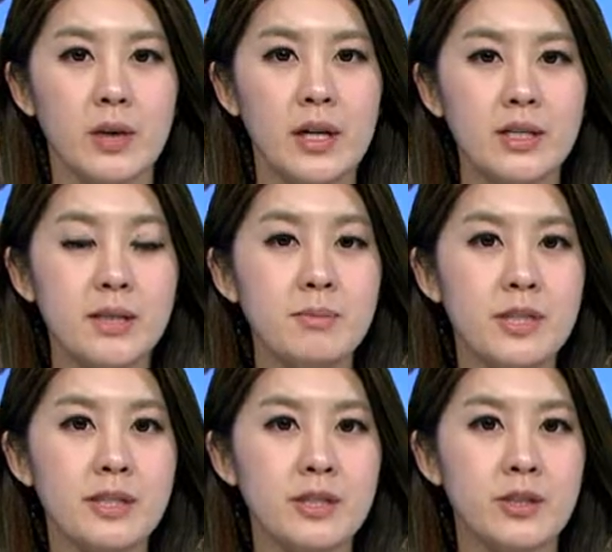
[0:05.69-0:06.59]

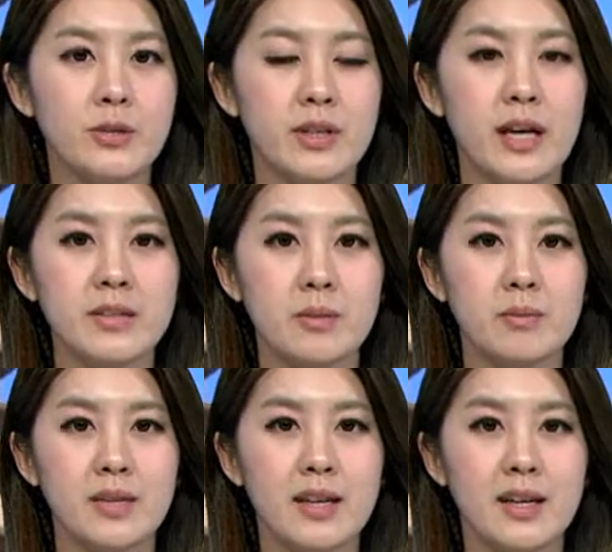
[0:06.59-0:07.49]
심신치유에
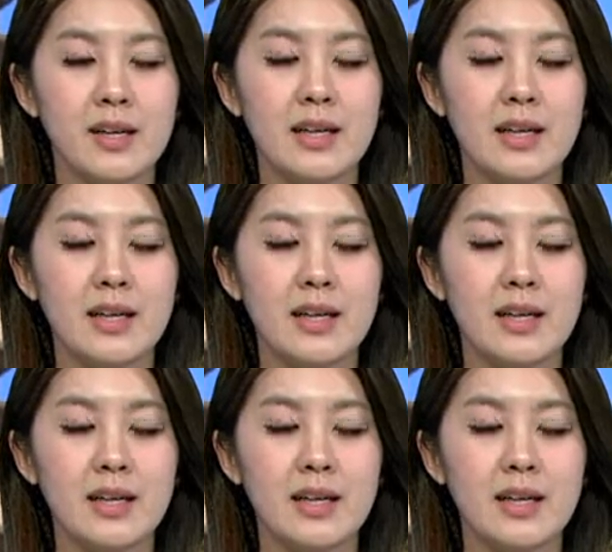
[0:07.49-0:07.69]
나섭니다.